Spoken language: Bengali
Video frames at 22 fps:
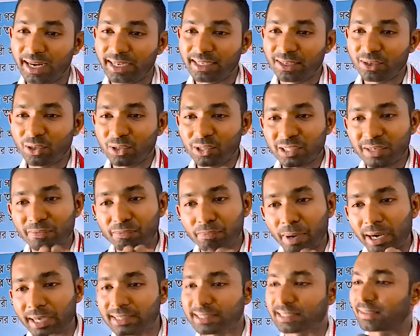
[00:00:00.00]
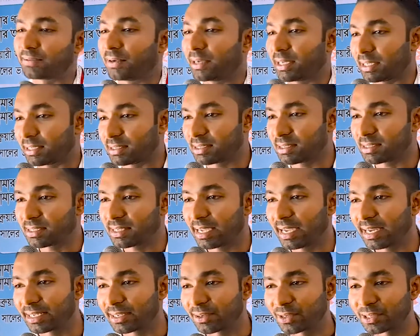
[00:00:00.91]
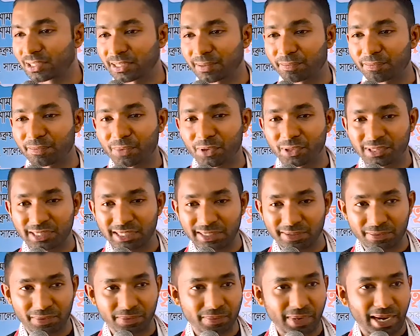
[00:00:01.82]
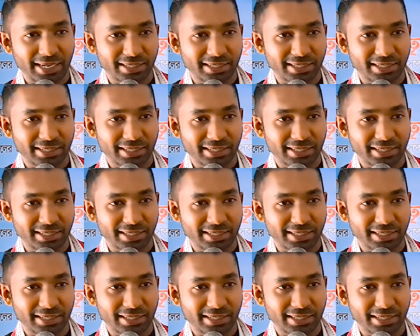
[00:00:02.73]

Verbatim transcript: এটা হচ্ছে পার্সেভারেন্স এটা হচ্ছে পজিটিভ